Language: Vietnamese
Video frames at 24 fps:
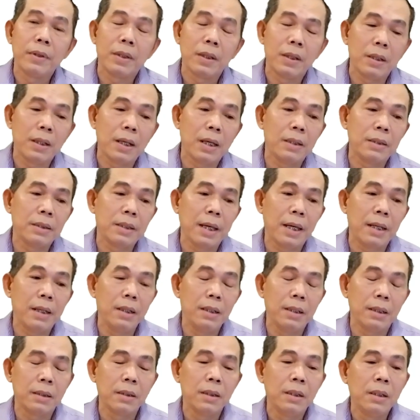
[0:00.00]
tức là sẽ
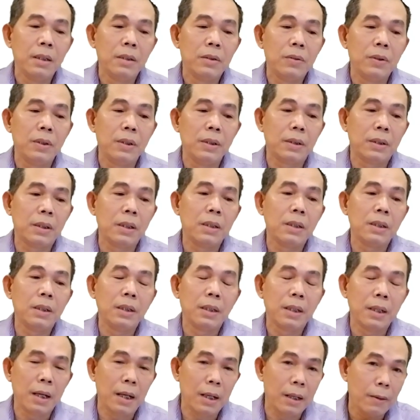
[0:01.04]
được truyền từ
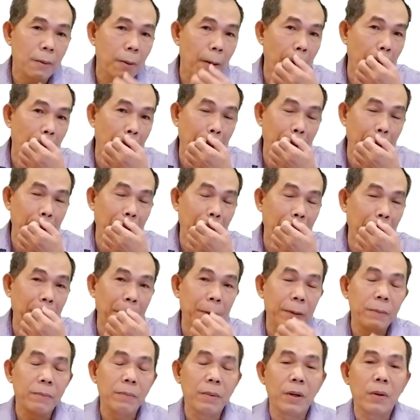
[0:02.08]
người gửi qua người nhận
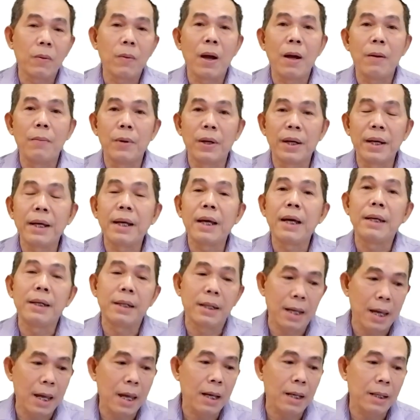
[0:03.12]
nhưng mà qua một cái
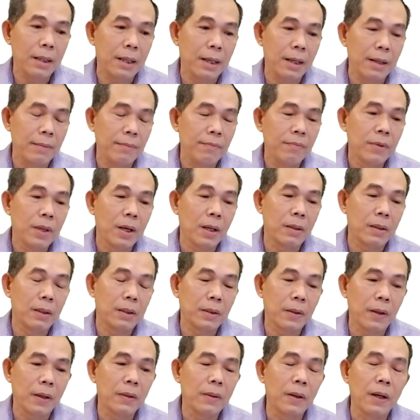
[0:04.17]
kênh khác nhé hoặc
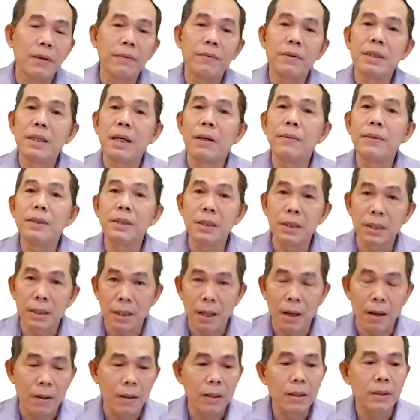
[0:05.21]
là thỏa thuận với nhau trước
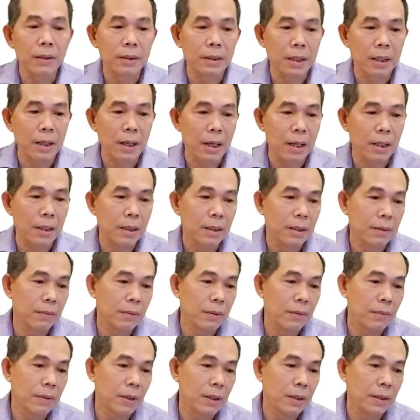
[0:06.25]
đó rồi chẳng hạn
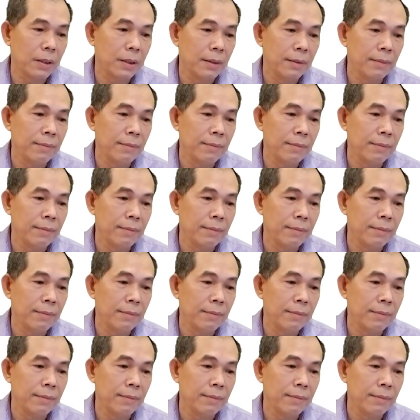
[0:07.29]
đúng không?